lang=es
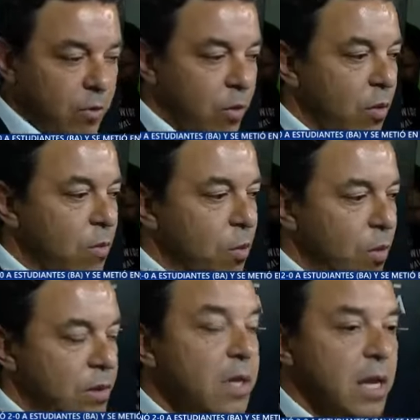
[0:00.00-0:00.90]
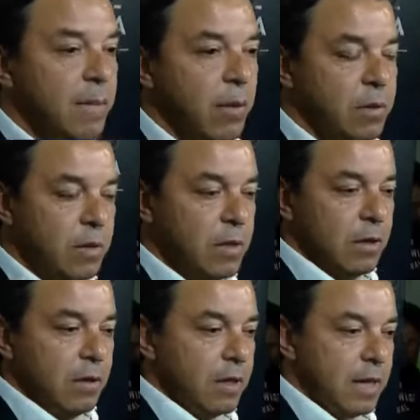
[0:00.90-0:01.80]
Somos dos muy buenos equipos
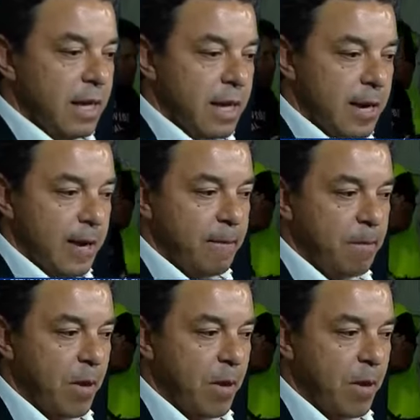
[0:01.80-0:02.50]
que,